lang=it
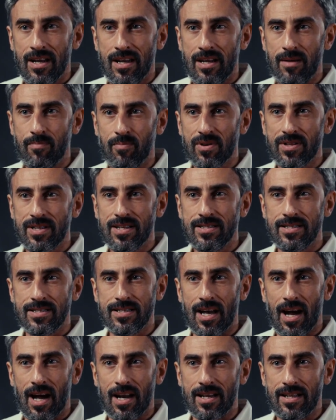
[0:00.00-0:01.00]
i
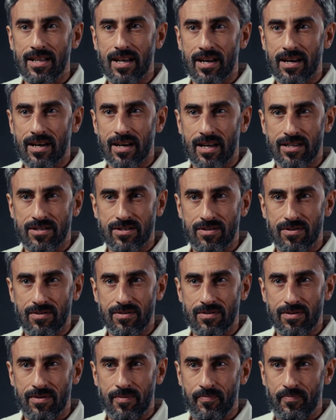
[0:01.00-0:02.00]
potenziali di
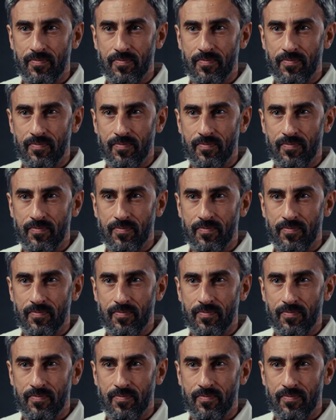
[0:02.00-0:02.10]
reazione.